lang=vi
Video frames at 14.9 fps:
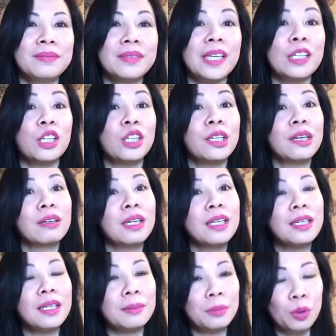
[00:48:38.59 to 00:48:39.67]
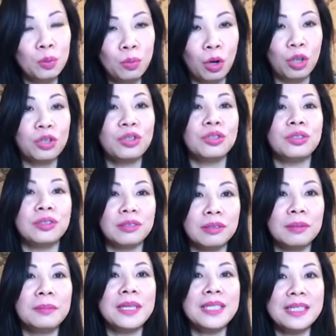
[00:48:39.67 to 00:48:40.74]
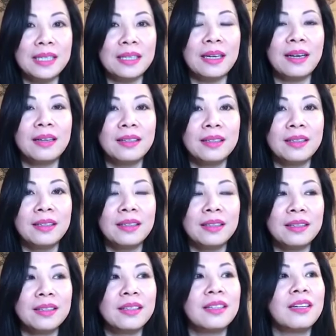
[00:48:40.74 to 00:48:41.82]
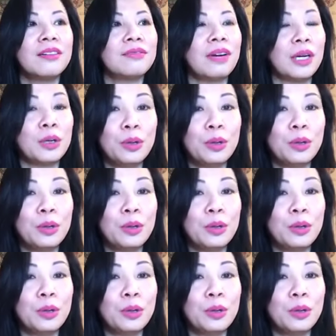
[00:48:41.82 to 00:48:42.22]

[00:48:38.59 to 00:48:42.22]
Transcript: và tùy theo cái nghiệp của mỗi người nữa mấy anh chị nhé cho nên phải